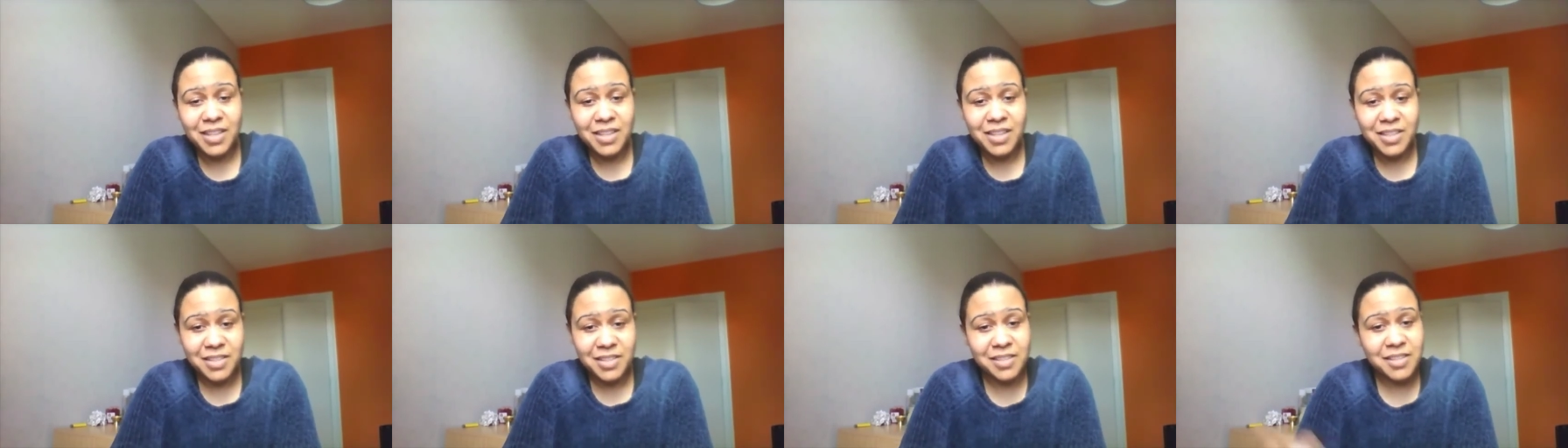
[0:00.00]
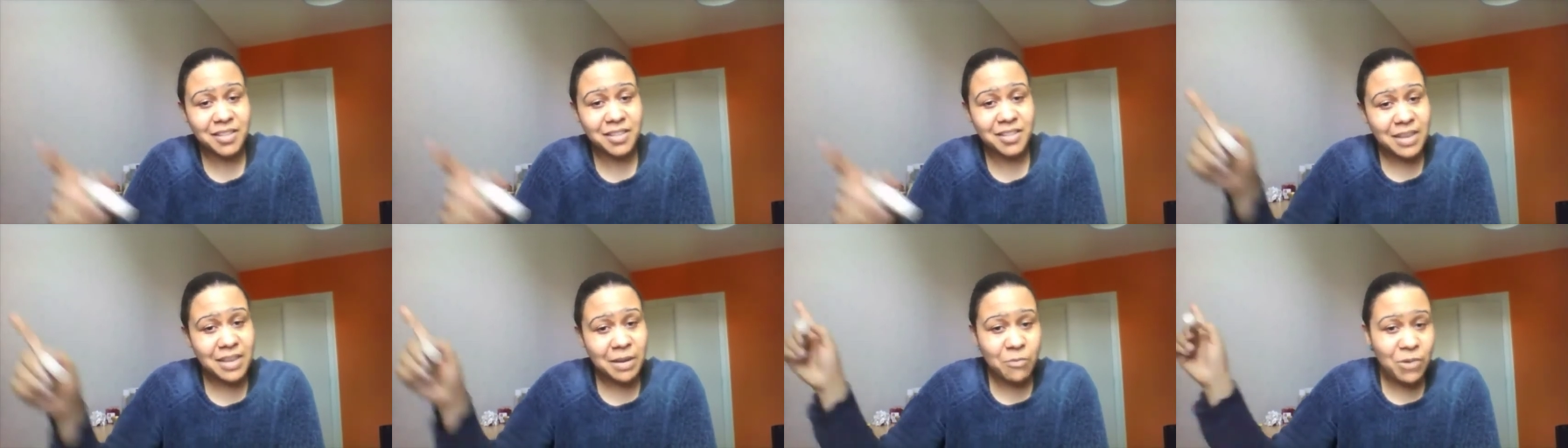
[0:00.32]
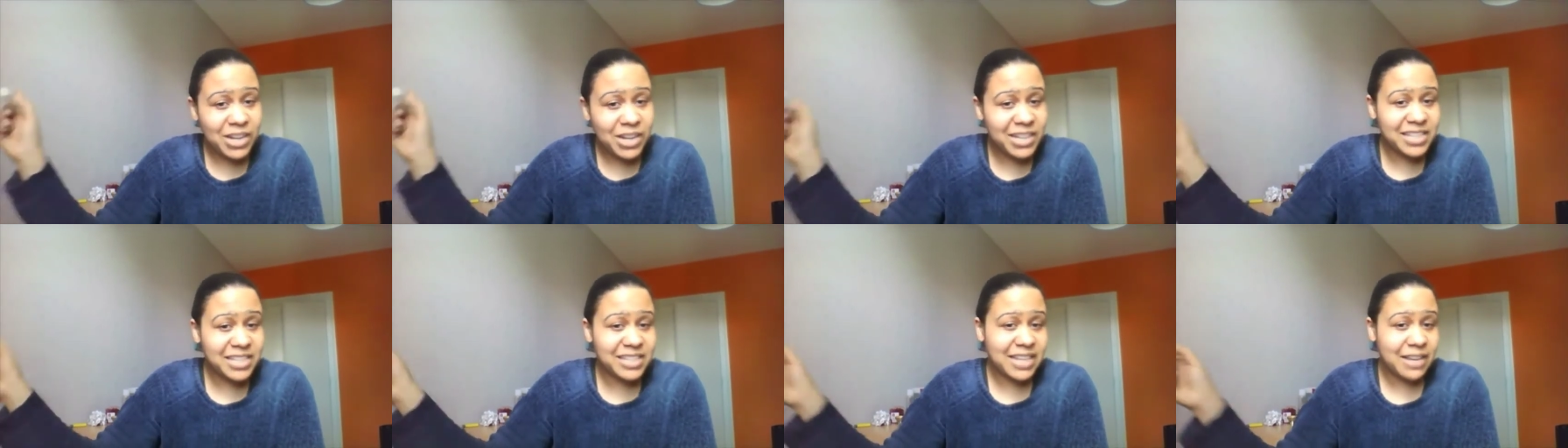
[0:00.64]
Si c'était
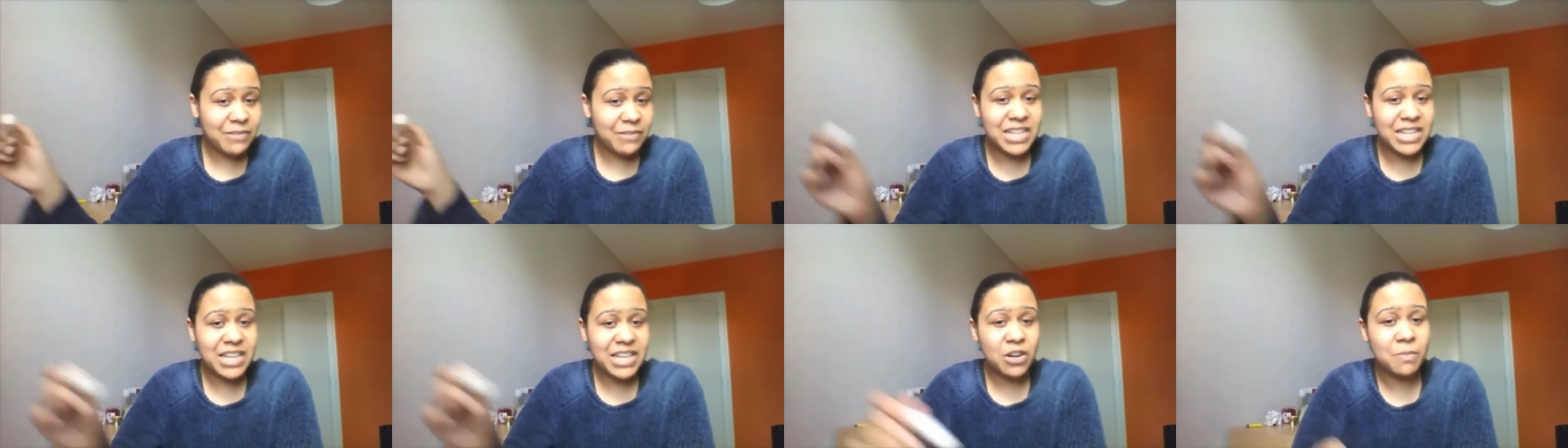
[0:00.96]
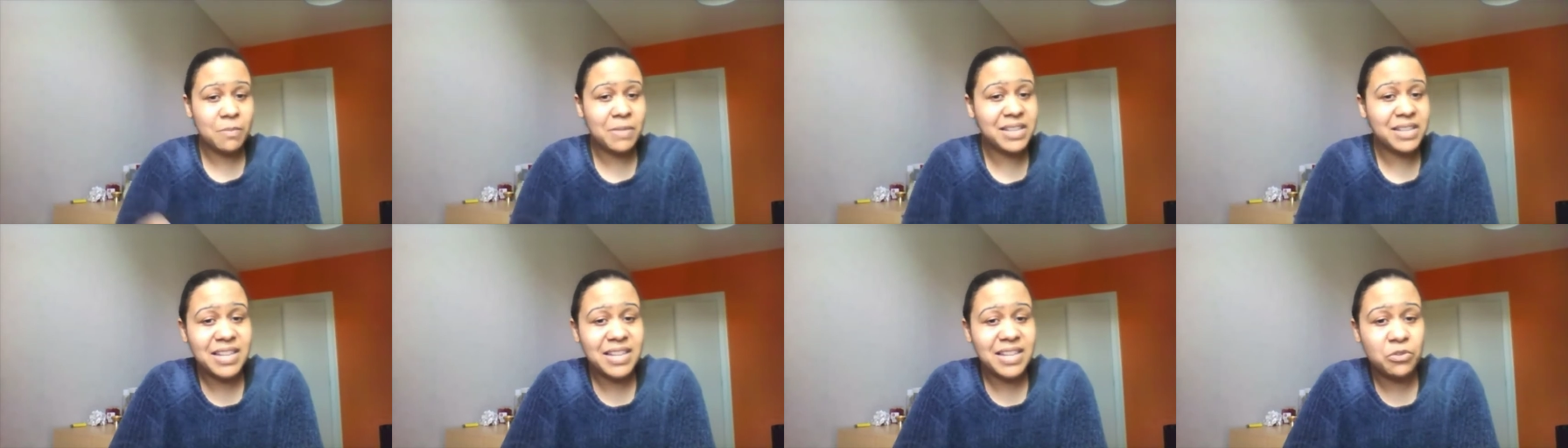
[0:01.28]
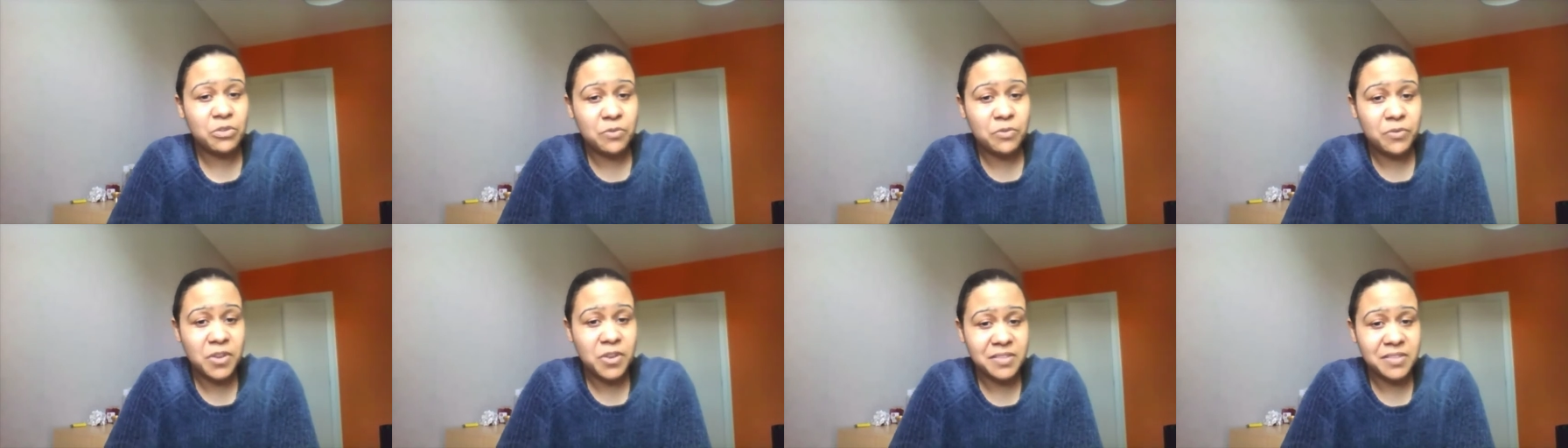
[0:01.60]
moi qui travaillais à l'ambassade
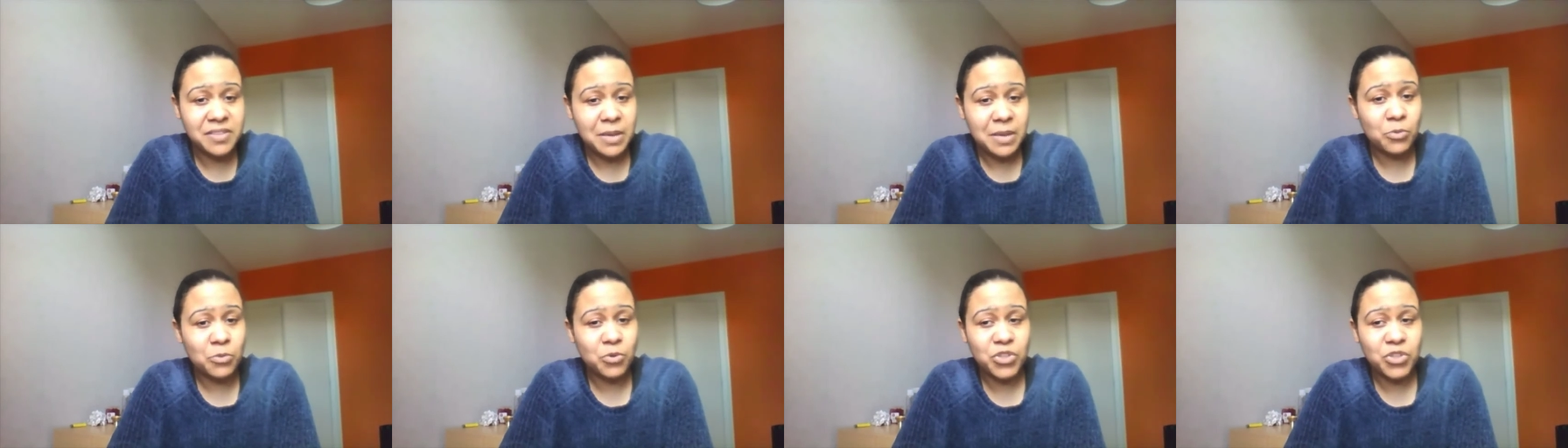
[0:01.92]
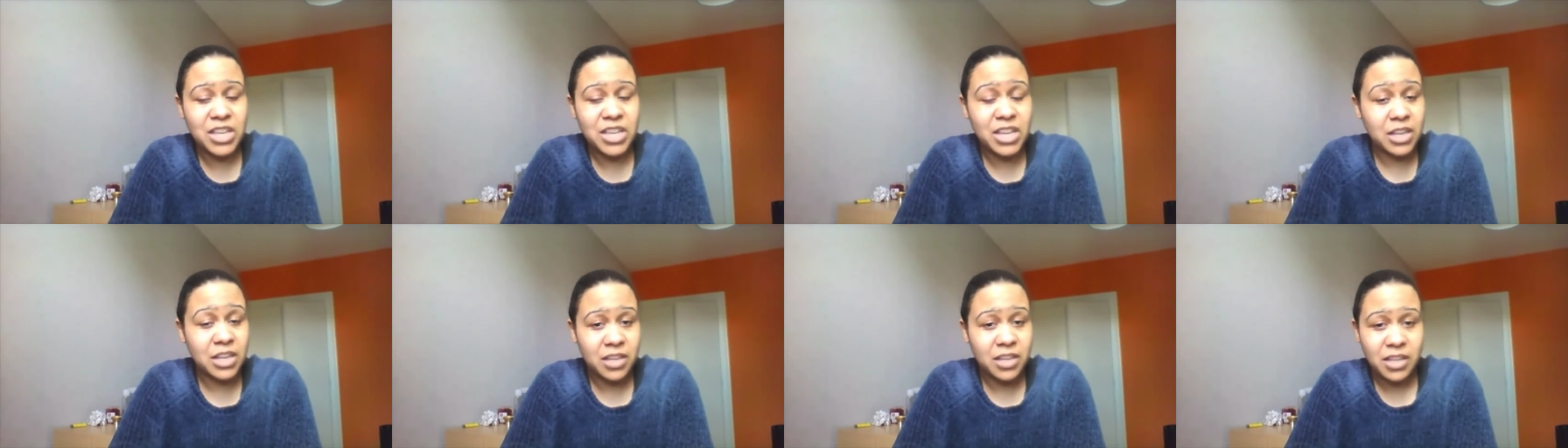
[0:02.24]
de France à mon cher,